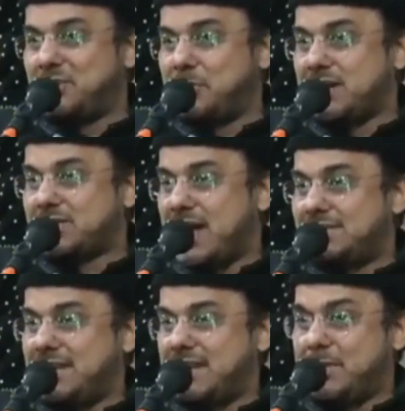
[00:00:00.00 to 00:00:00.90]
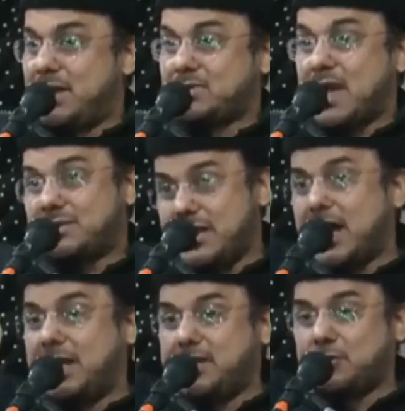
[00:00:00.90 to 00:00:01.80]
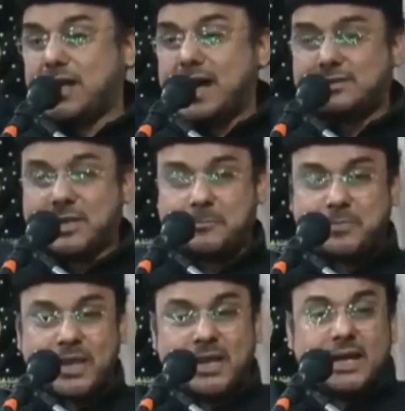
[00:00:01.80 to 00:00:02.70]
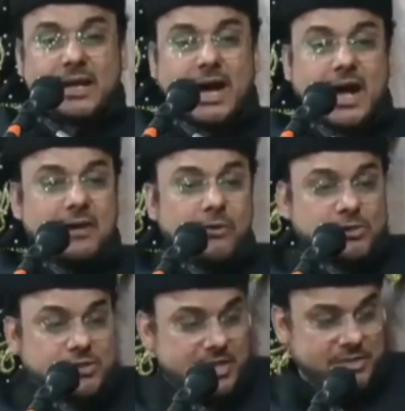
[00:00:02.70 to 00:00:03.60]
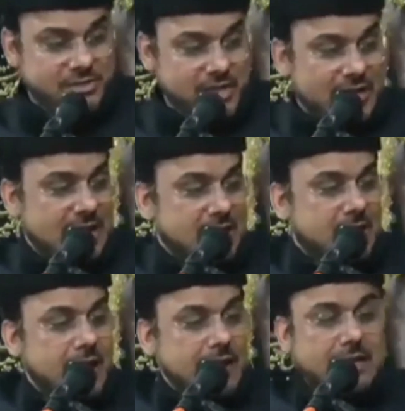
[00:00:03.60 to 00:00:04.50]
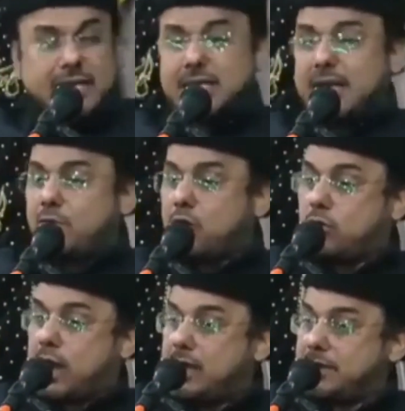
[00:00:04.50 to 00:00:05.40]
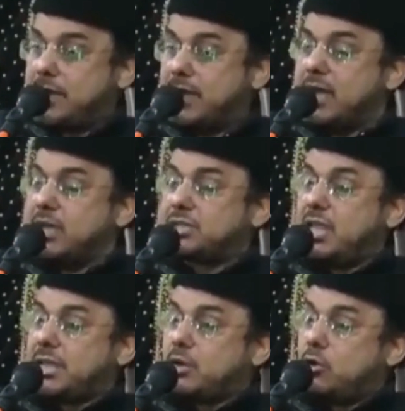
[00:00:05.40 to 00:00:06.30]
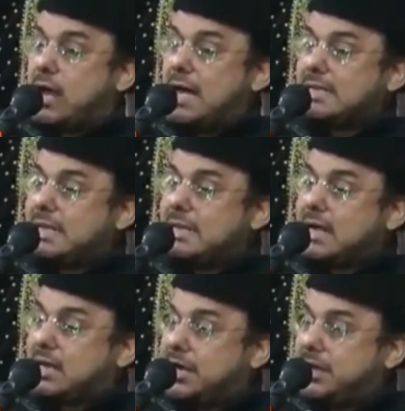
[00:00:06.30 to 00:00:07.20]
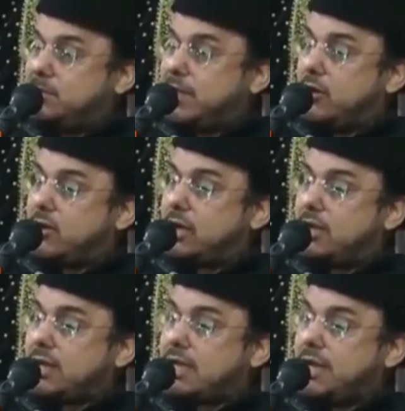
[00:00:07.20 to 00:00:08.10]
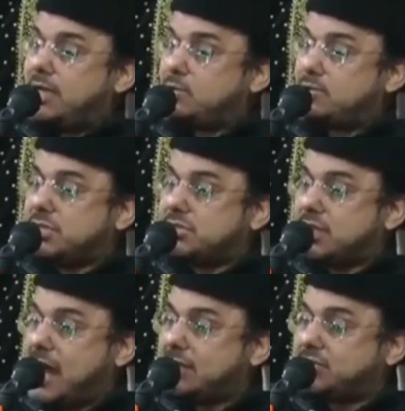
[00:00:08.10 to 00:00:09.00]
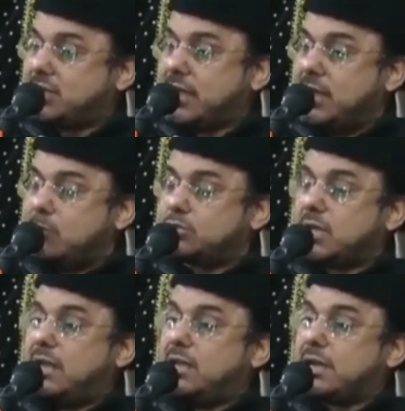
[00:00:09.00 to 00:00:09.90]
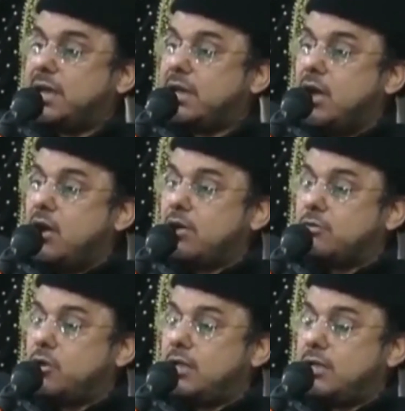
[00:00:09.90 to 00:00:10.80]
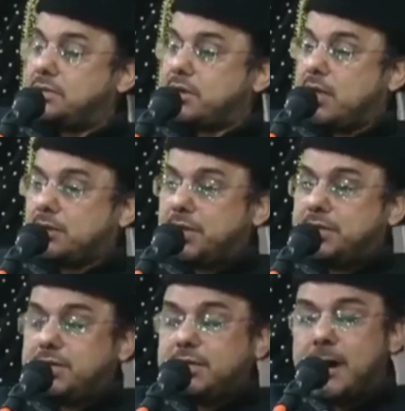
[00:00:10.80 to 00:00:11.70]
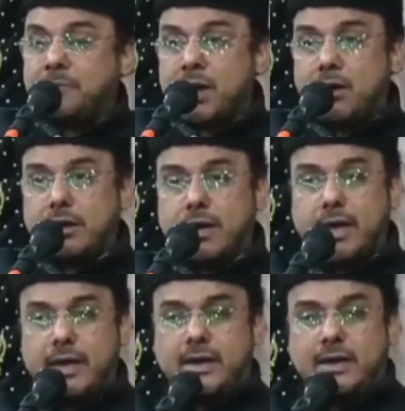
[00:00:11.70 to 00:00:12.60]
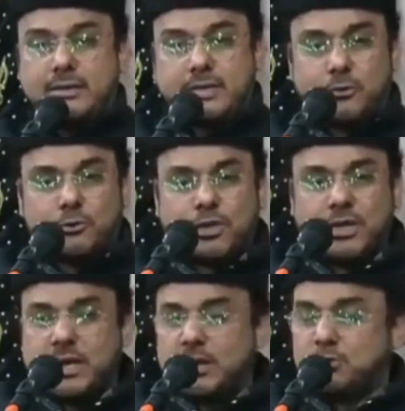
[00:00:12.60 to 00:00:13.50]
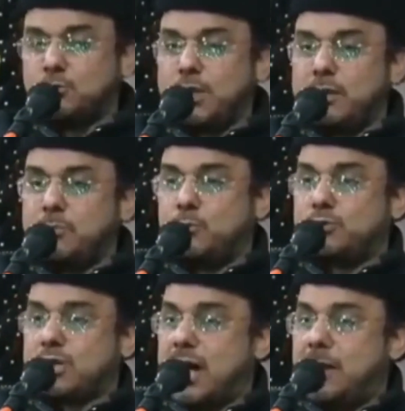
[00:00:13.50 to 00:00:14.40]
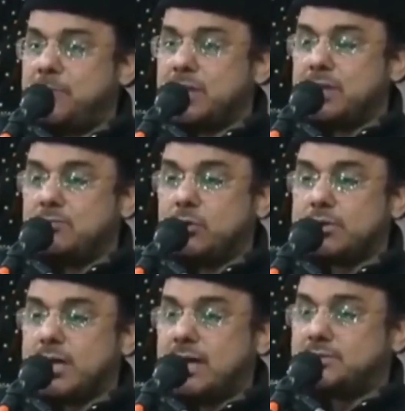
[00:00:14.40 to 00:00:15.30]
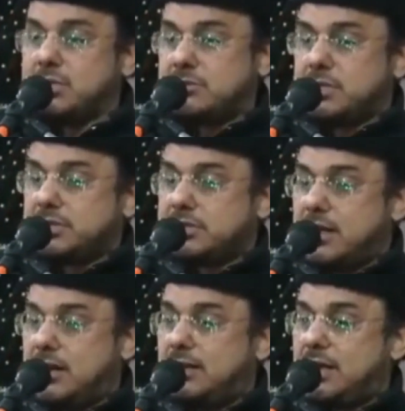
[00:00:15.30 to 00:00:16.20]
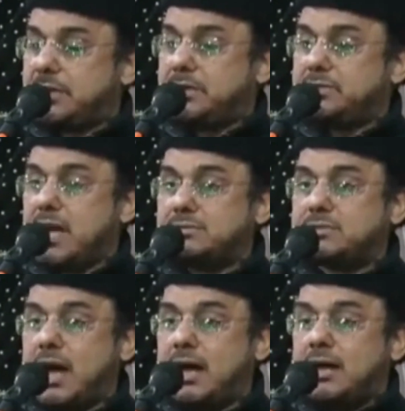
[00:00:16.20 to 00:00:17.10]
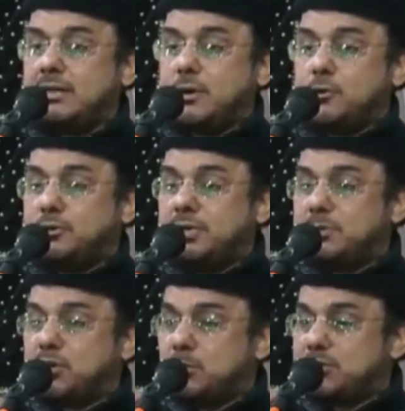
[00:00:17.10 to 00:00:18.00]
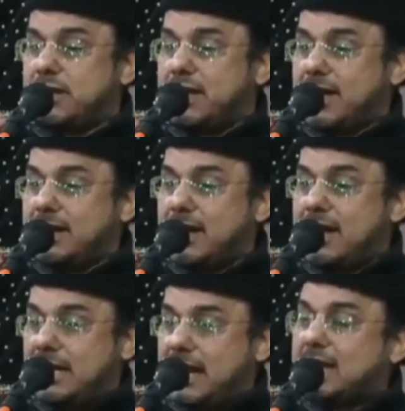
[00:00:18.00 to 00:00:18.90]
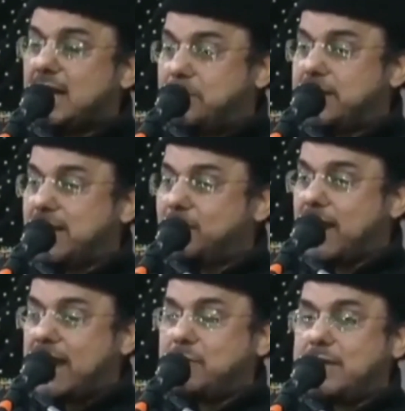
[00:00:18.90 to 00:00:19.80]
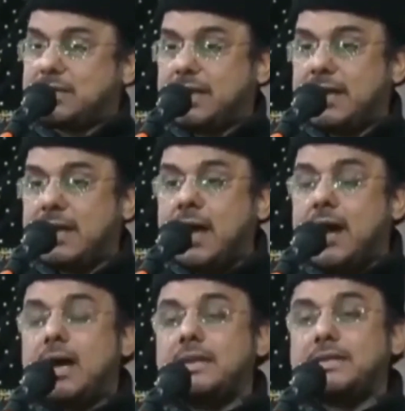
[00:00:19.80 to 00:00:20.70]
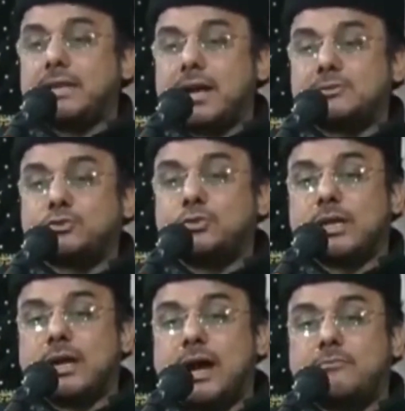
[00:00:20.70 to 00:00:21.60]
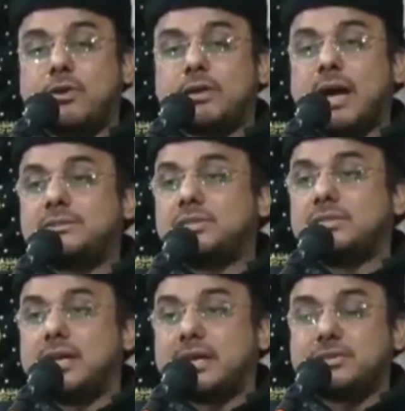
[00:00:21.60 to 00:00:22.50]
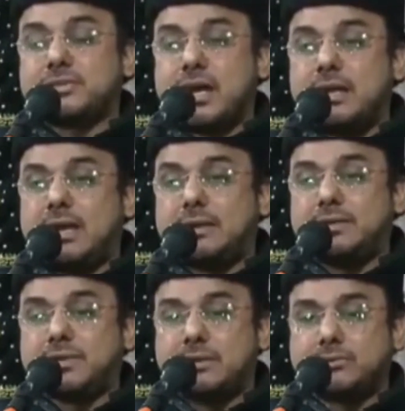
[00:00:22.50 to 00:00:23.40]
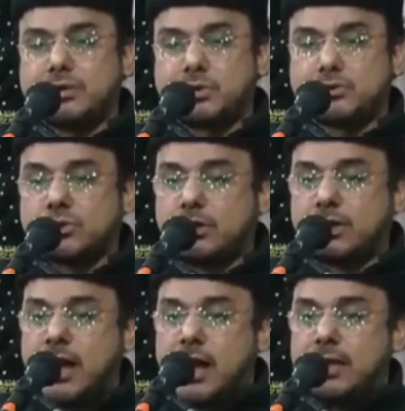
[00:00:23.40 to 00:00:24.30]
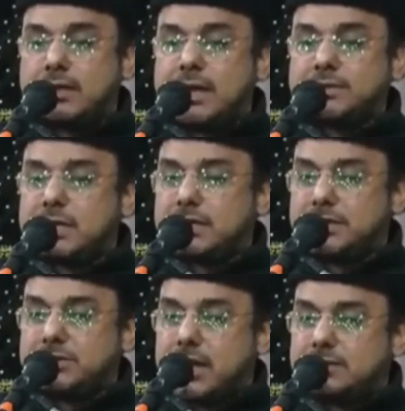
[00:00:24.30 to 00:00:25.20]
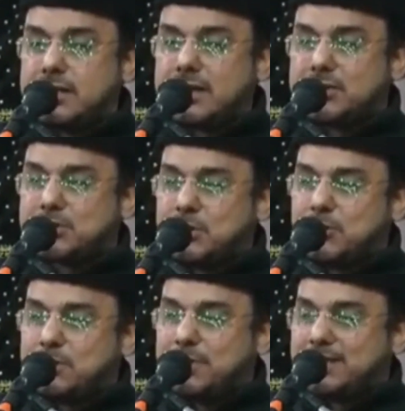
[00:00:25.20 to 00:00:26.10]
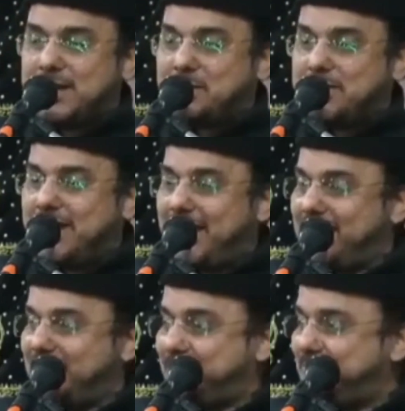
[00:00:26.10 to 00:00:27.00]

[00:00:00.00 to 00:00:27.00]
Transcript: रही तो मेरा साथ देना मेरा साथ नहीं अली को दाद दे कहा वो चीज़ जिसे अल्लाह ने खल्क नहीं किया वो कुरान है इसलिए कि कुरान अल्लाह का इल्म है और अल्लाह का इल्म उसकी ज़ात से मुतक है और वो अल्लाह ने खल्क नहीं किया और ए यहूदी तूने पूछा कि वो क्या चीज़ है जिसे अल्लाह नहीं जानता यहूदी भी तो मुशरक है ना अल्लाह का बेटा बनाए बैठे हैं अली ने कहा तूने कहा वो क्या चीज़ है कि जिसे अल्लाह नहीं जानता तो सुन अल्लाह ये नहीं जानता कि इसके कोई बेटा भी है